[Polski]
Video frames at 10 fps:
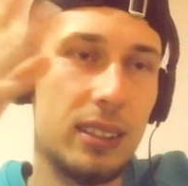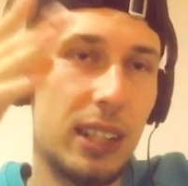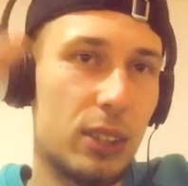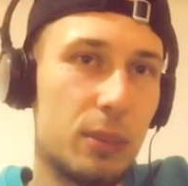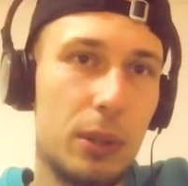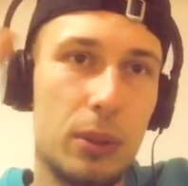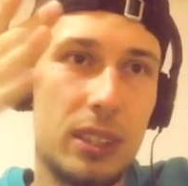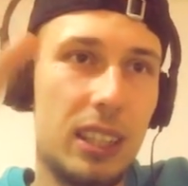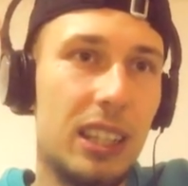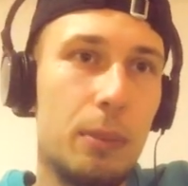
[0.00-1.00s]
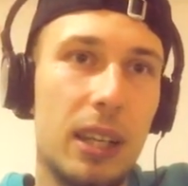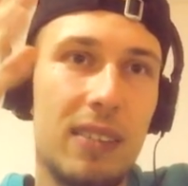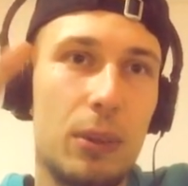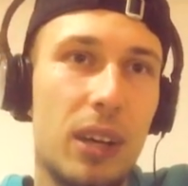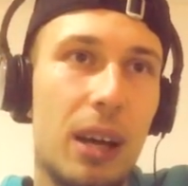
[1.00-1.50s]
się rozmyło z innymi
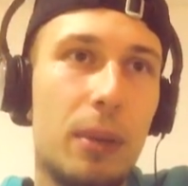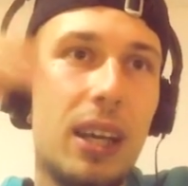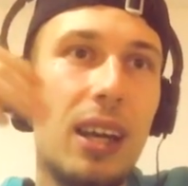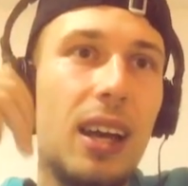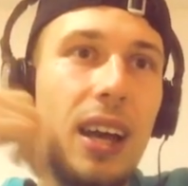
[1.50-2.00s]
kawałkami,